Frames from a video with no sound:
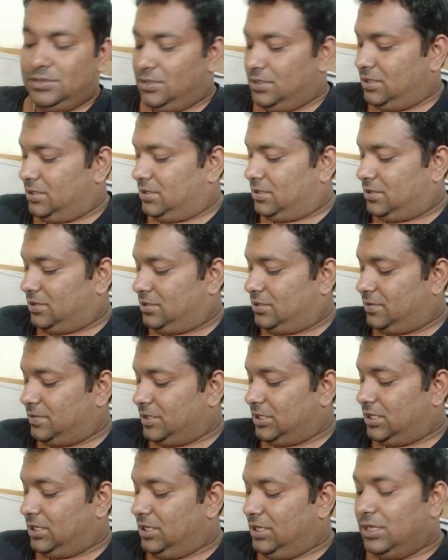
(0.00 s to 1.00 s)
হ্যাঁ, অথবা
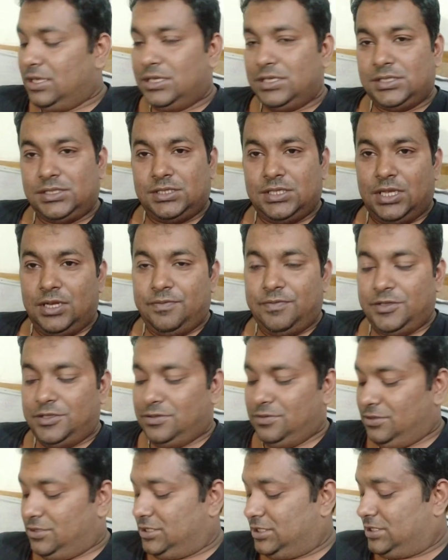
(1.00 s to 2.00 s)
সেলফি
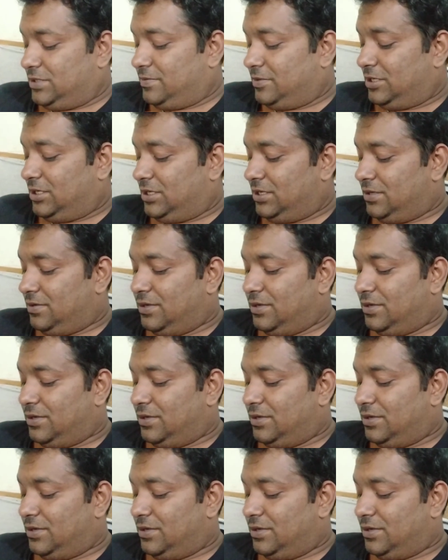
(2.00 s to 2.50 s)
তুলতেছে মানে